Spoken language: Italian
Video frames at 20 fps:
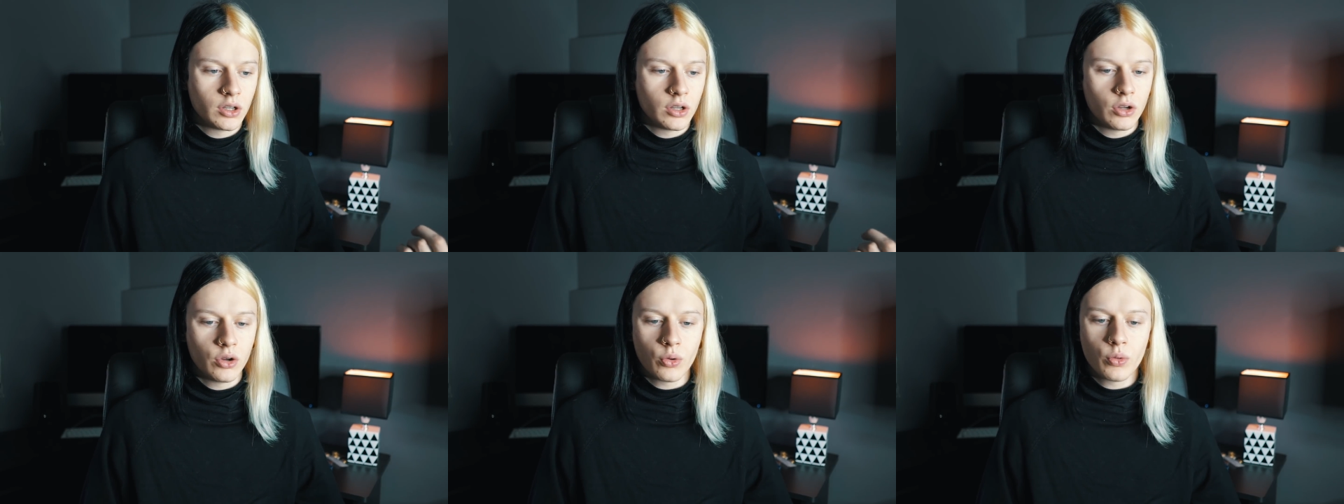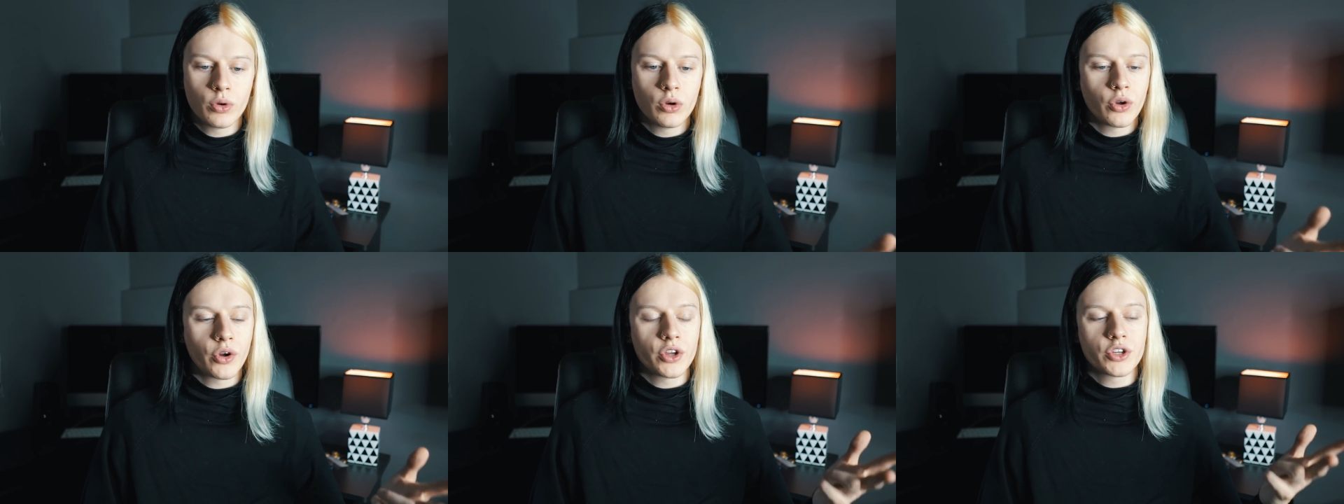o
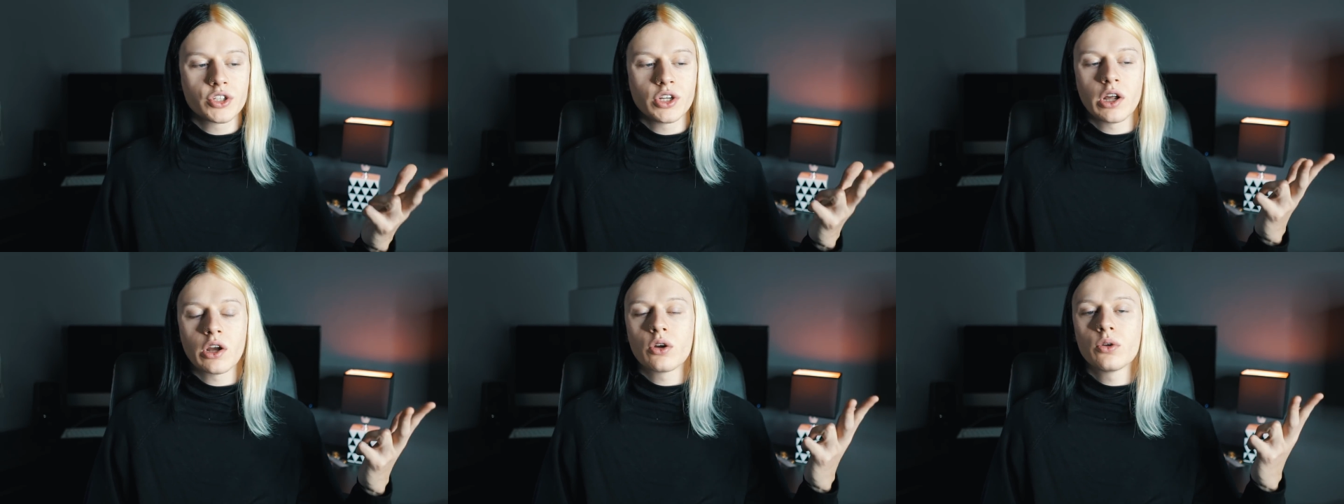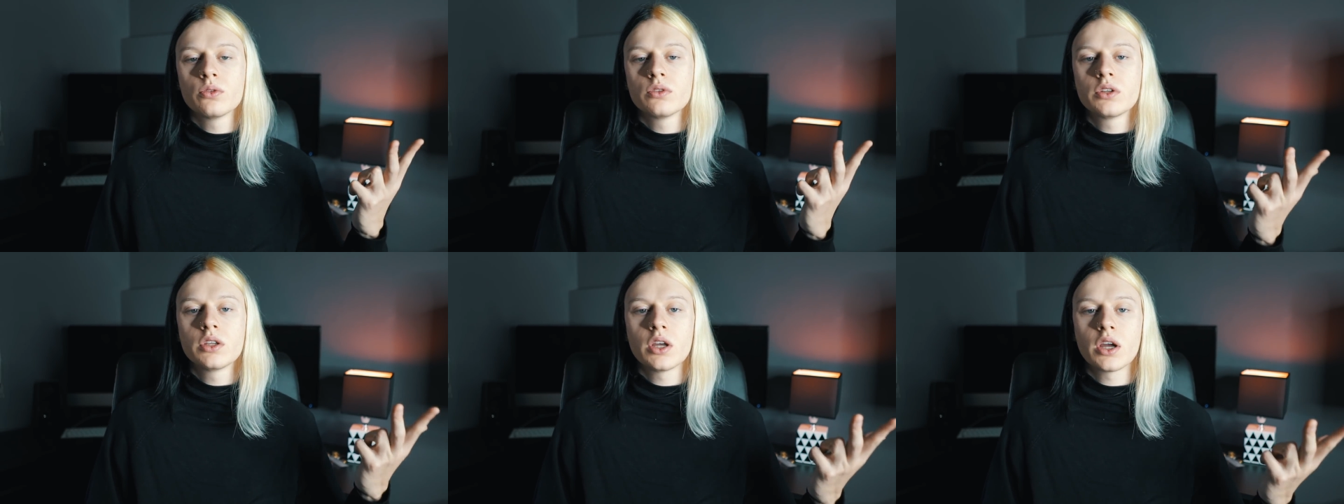quello che ce l'ha
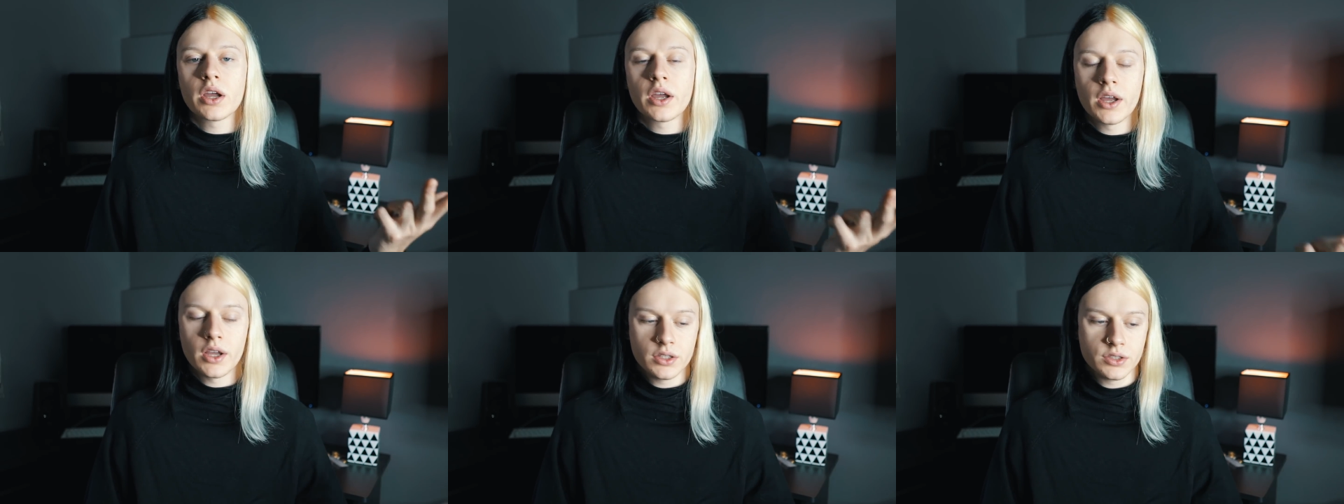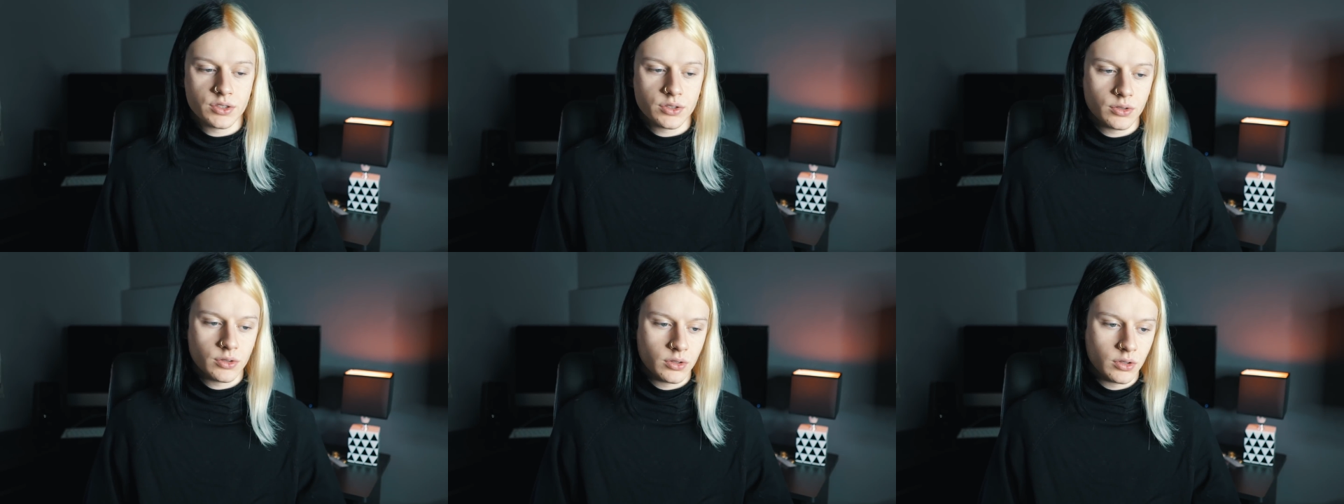con te a
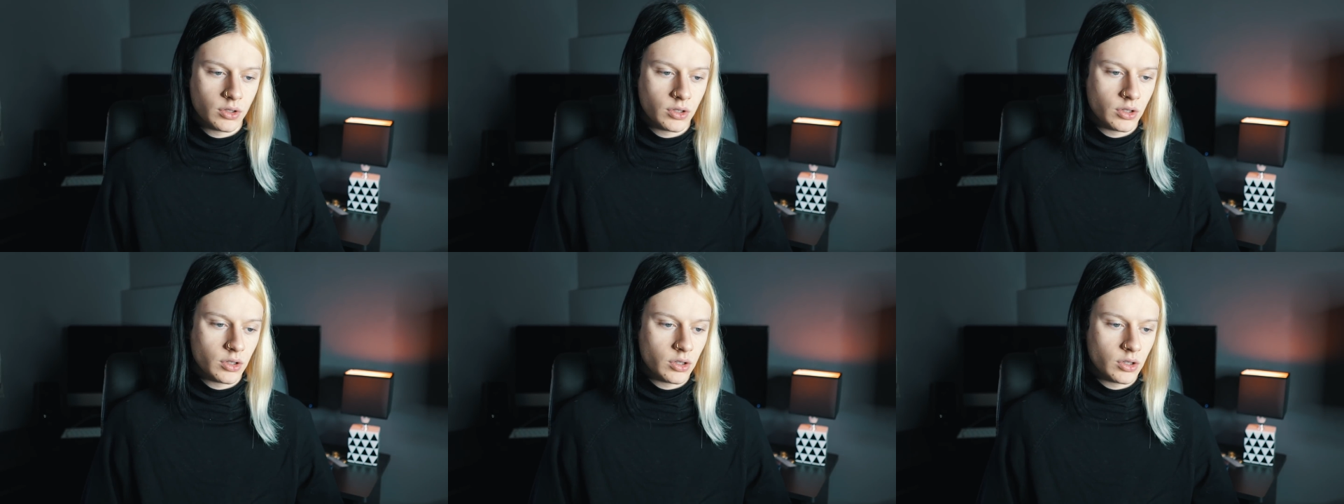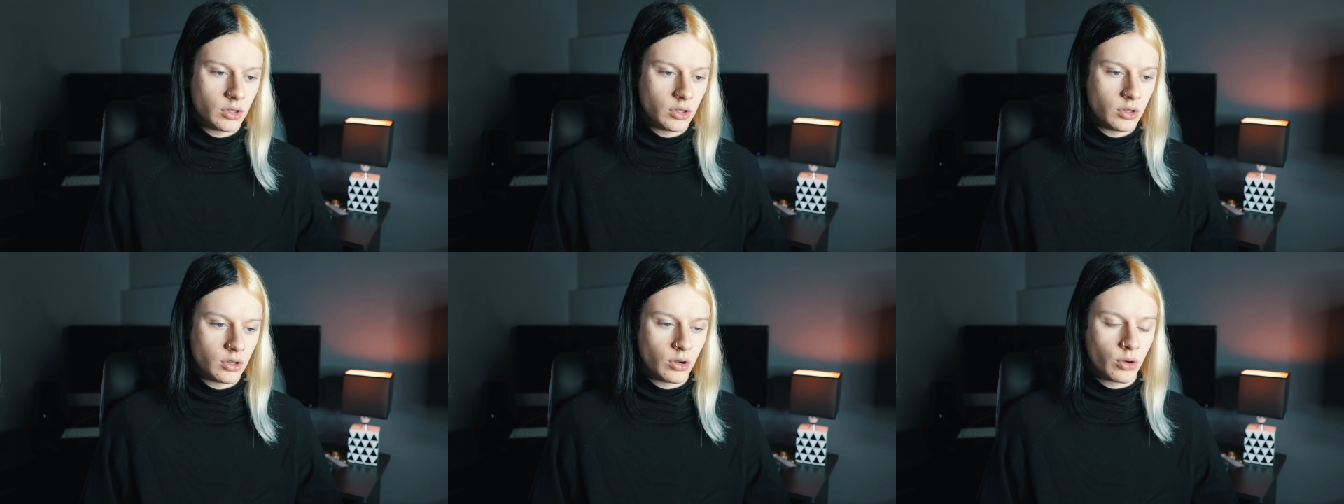casa,
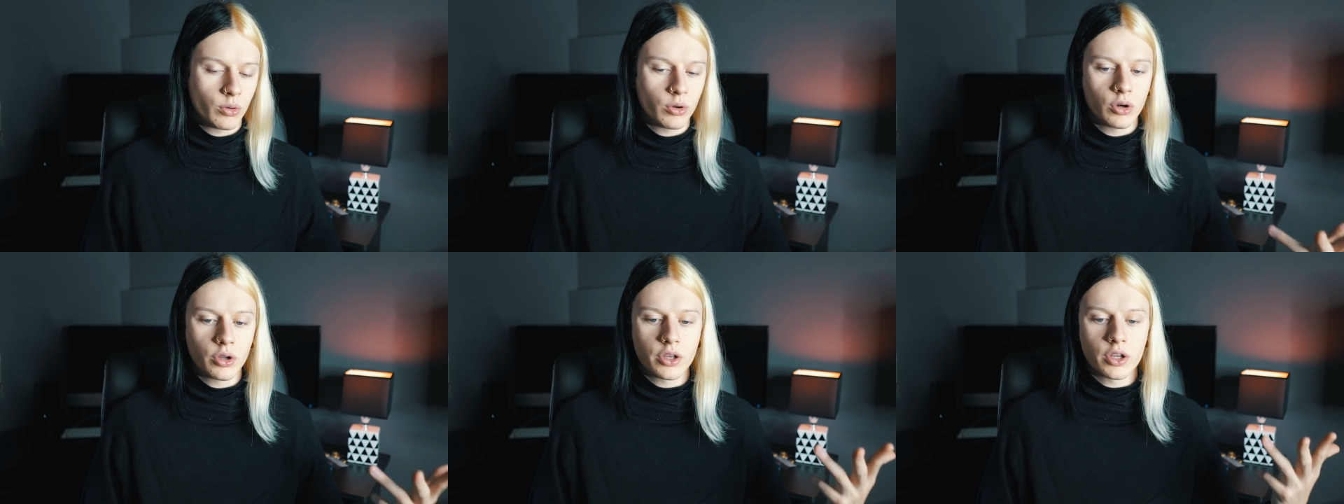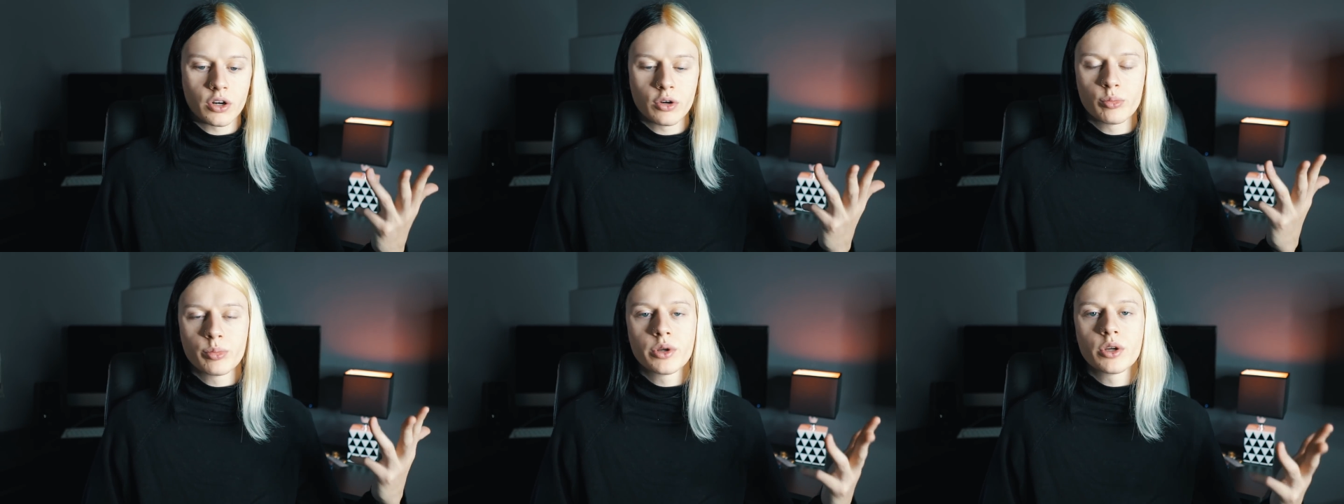o quello che
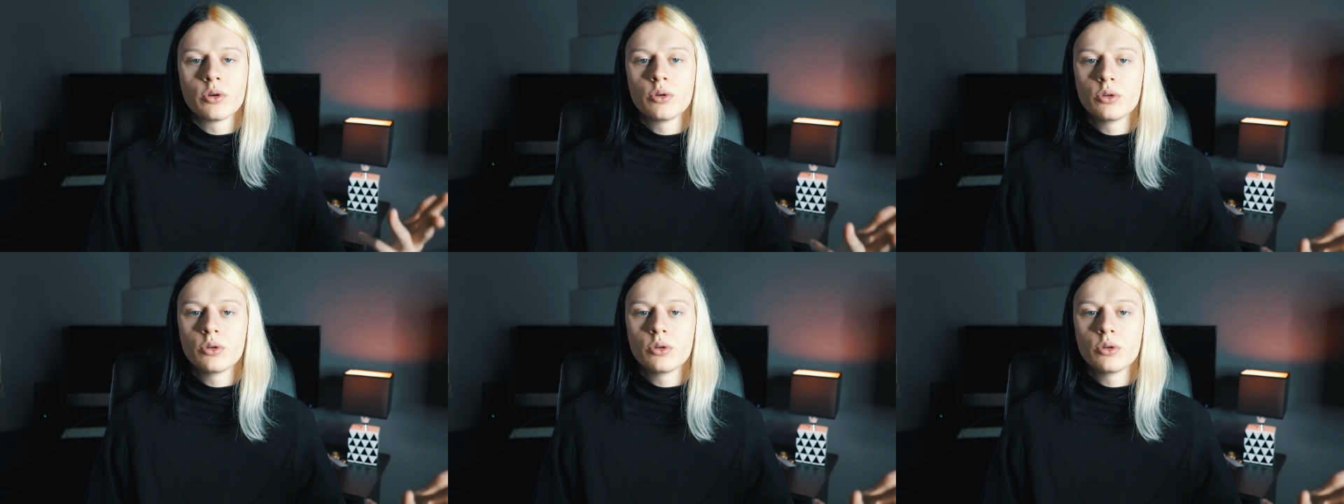rompe i